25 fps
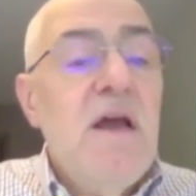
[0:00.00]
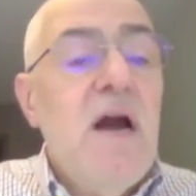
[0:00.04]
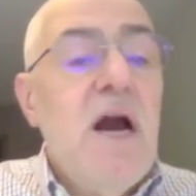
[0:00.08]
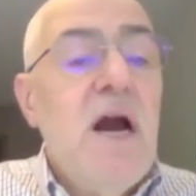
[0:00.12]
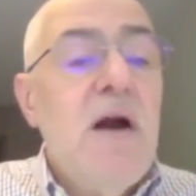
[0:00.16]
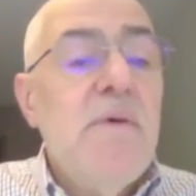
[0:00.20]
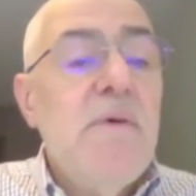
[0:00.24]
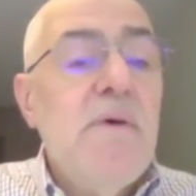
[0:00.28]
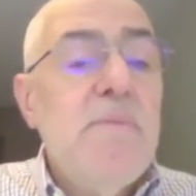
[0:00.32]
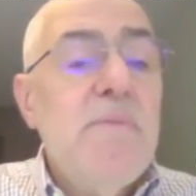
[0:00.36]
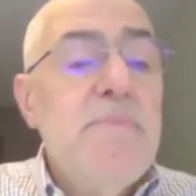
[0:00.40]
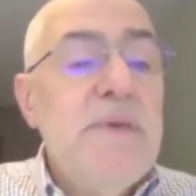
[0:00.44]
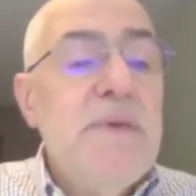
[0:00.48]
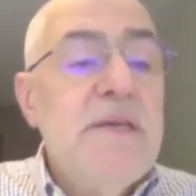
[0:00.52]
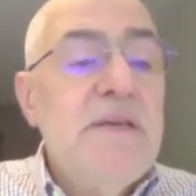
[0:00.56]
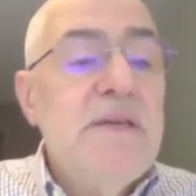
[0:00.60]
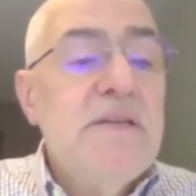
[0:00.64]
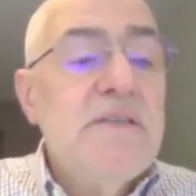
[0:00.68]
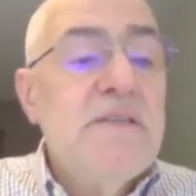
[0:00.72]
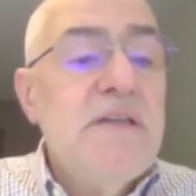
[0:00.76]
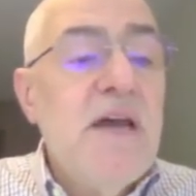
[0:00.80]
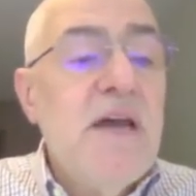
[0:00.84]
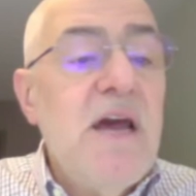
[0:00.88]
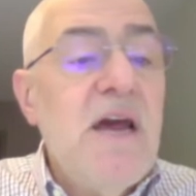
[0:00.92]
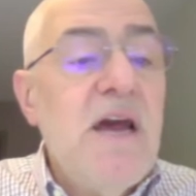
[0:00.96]
Ama
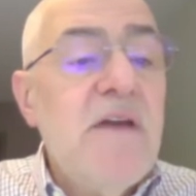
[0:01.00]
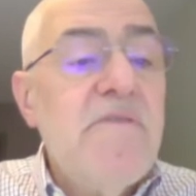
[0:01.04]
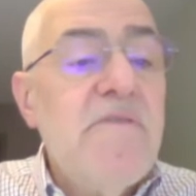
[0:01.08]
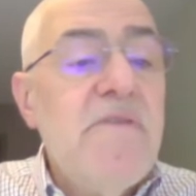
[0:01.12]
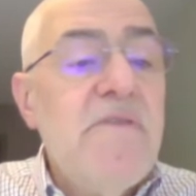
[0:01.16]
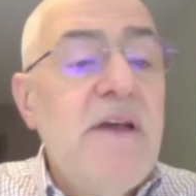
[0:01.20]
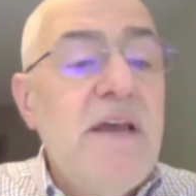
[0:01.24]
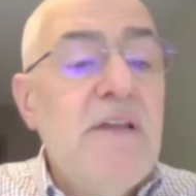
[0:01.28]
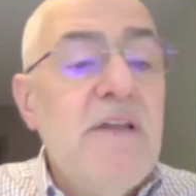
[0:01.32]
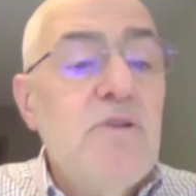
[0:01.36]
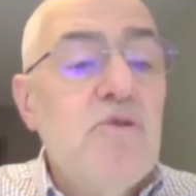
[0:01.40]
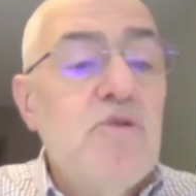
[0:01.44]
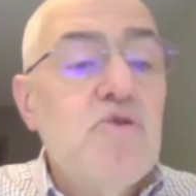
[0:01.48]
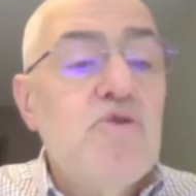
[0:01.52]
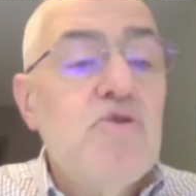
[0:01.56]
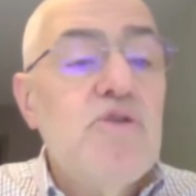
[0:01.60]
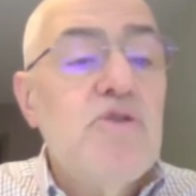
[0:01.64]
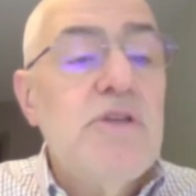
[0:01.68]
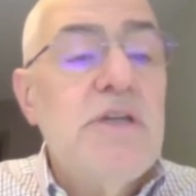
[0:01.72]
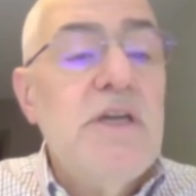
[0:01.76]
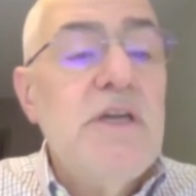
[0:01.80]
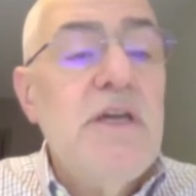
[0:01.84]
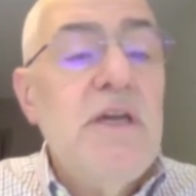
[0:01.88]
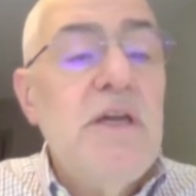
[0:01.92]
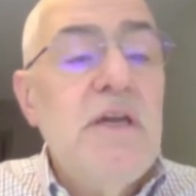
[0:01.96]
bilgisayar ve
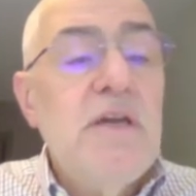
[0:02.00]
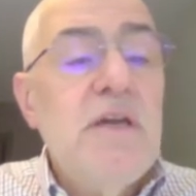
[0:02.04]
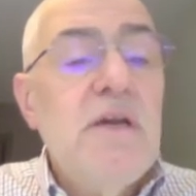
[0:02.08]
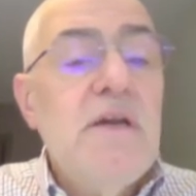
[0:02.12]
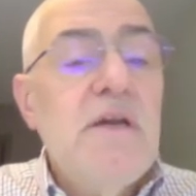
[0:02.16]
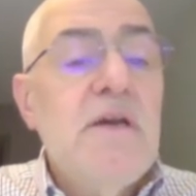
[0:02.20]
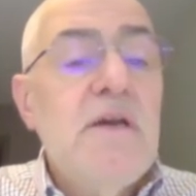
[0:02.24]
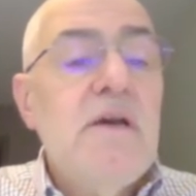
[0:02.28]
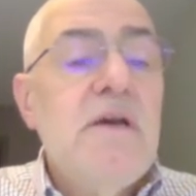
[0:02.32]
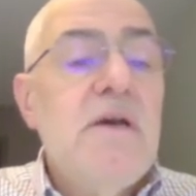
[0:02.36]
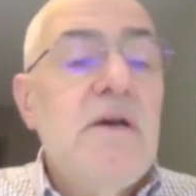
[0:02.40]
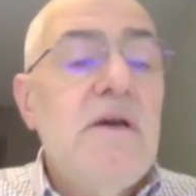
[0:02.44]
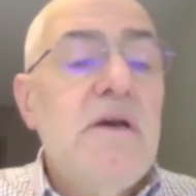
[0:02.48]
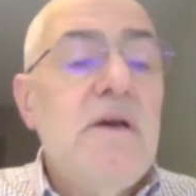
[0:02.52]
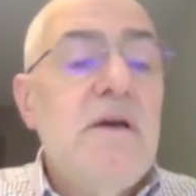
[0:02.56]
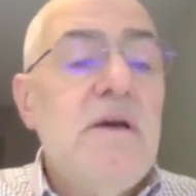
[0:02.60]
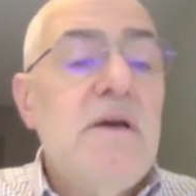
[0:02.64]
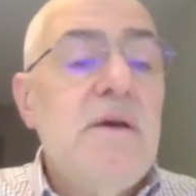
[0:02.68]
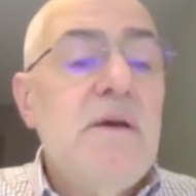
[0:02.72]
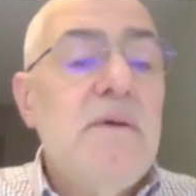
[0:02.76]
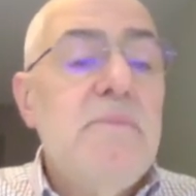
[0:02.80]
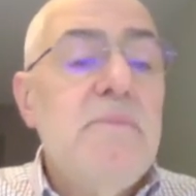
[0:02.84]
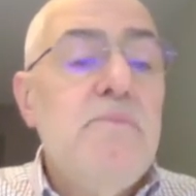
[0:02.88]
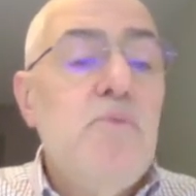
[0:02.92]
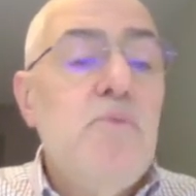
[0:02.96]
endüstri e,
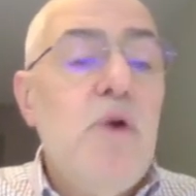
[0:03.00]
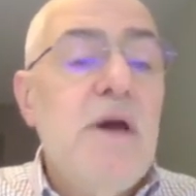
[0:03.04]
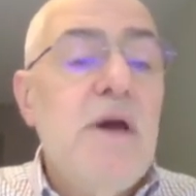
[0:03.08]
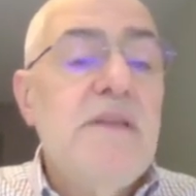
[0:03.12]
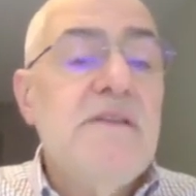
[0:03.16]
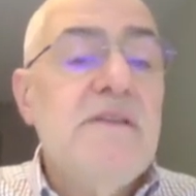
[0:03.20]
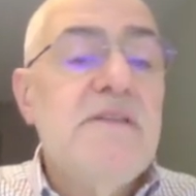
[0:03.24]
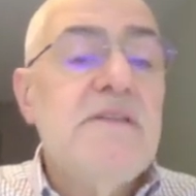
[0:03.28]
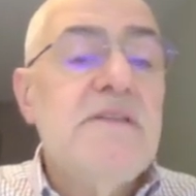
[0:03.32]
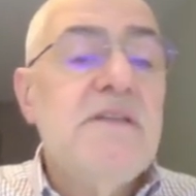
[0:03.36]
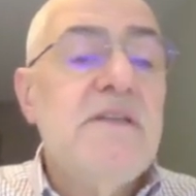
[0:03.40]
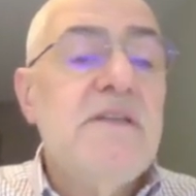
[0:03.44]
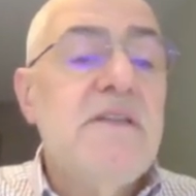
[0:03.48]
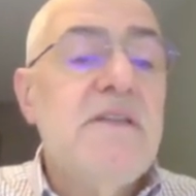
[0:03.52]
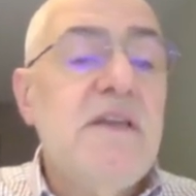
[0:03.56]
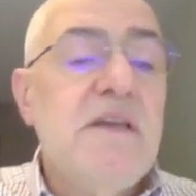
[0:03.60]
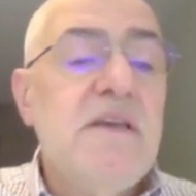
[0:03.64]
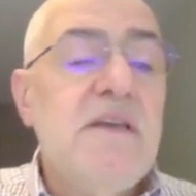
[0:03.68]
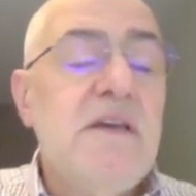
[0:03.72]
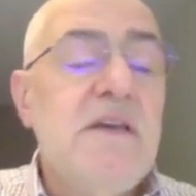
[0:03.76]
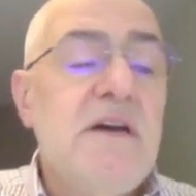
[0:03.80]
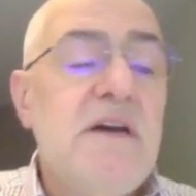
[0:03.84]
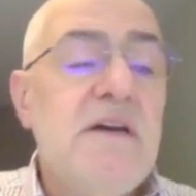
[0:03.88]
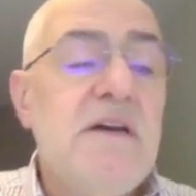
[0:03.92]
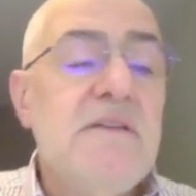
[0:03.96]

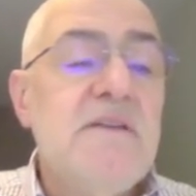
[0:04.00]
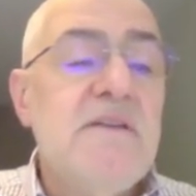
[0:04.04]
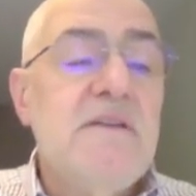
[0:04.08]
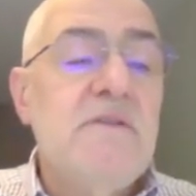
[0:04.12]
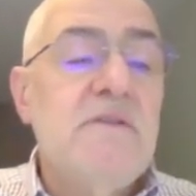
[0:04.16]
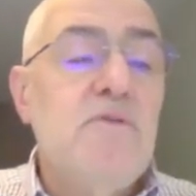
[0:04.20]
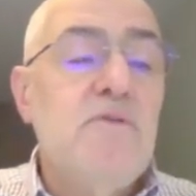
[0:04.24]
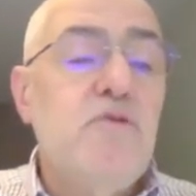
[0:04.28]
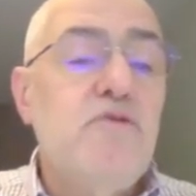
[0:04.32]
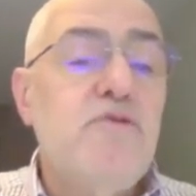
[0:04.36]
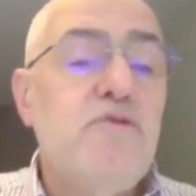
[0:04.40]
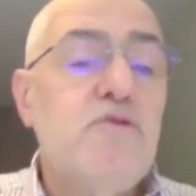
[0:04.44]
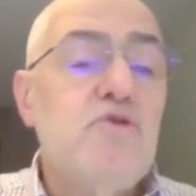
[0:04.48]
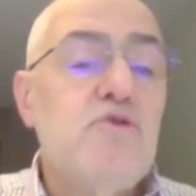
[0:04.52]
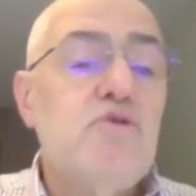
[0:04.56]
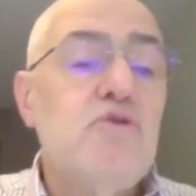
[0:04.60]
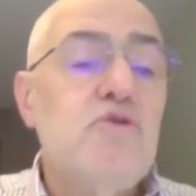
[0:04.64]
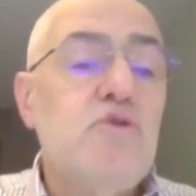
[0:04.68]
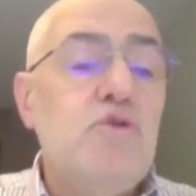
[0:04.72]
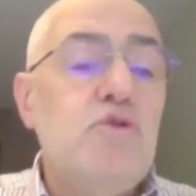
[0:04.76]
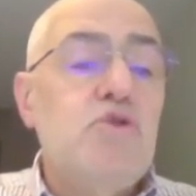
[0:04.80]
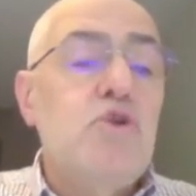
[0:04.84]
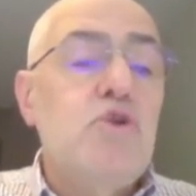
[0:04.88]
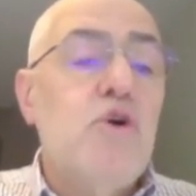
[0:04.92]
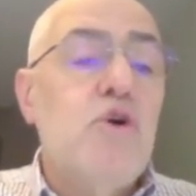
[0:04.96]
mühendislikteki kadın
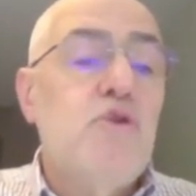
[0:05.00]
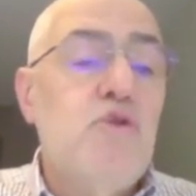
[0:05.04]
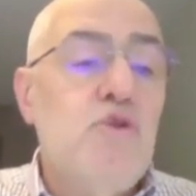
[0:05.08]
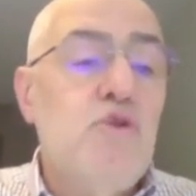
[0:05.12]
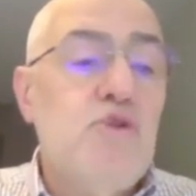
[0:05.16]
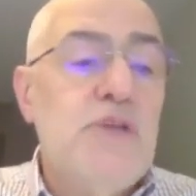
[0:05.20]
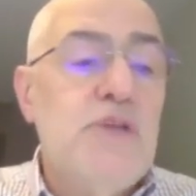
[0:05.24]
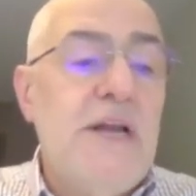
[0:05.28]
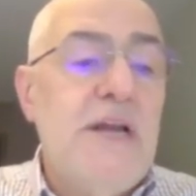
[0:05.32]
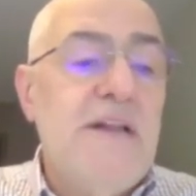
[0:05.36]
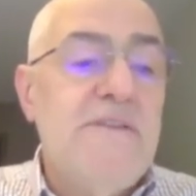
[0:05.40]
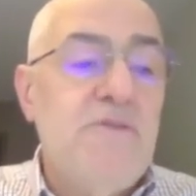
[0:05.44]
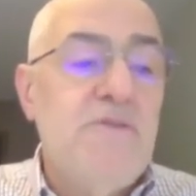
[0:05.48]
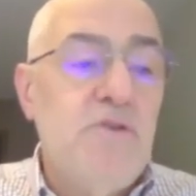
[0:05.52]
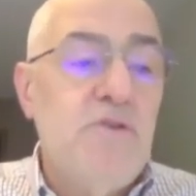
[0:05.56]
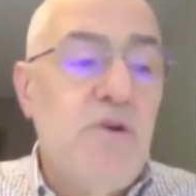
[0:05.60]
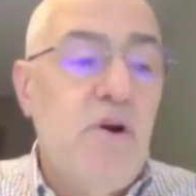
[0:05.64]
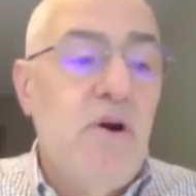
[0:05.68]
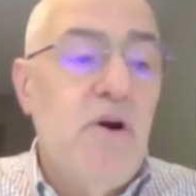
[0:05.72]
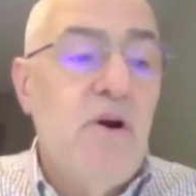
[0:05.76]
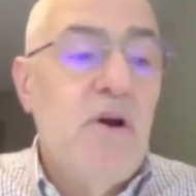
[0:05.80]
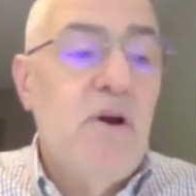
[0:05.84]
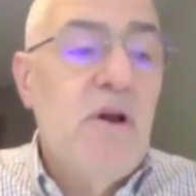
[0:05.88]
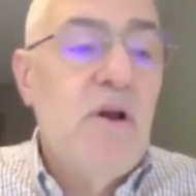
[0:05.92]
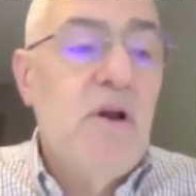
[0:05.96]
nüfusunu çok yükseltiyor.